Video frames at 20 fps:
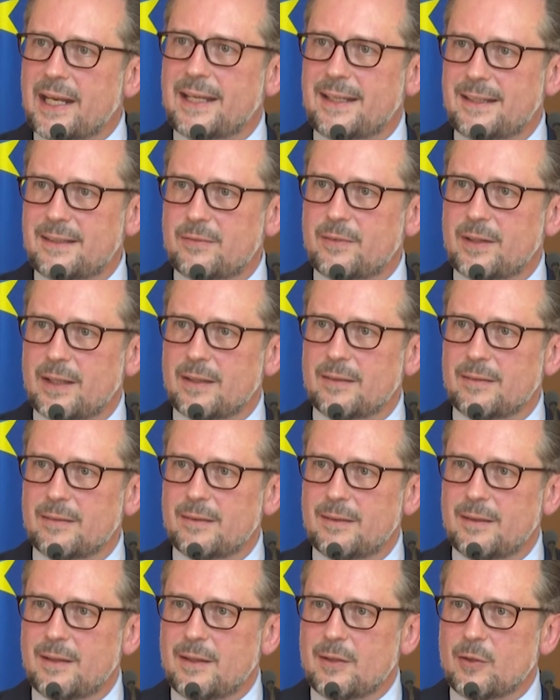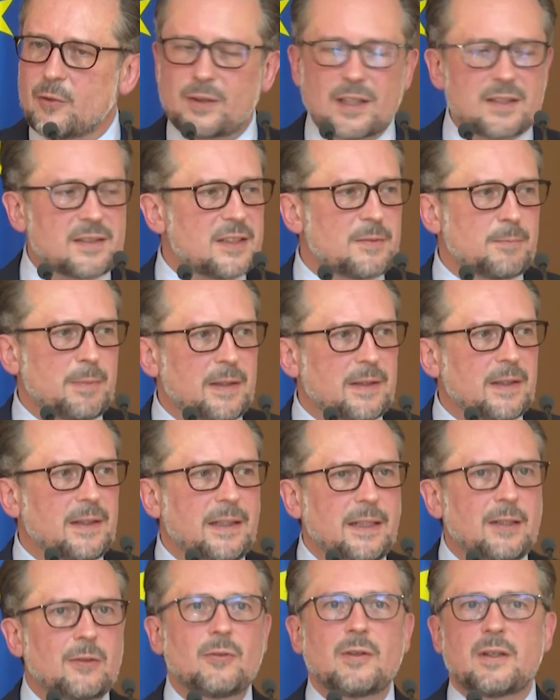Dobbiamo farci carico
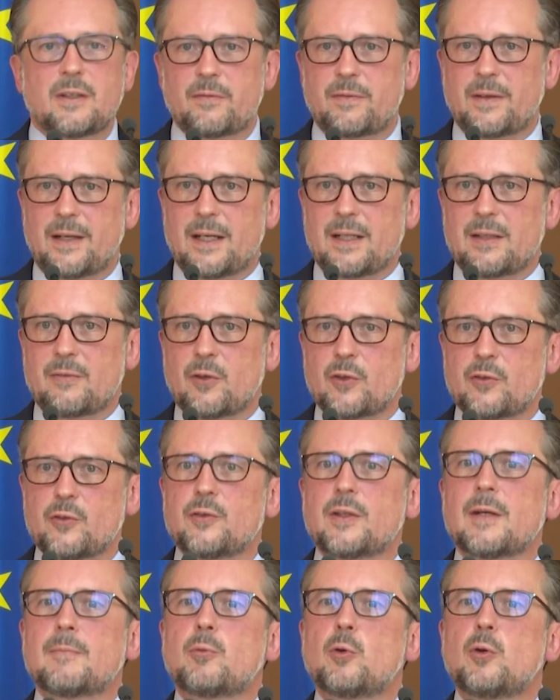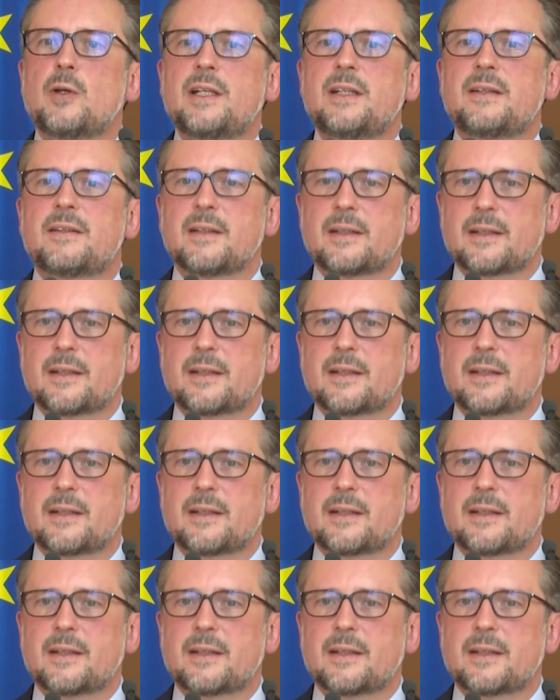di questa responsabilità.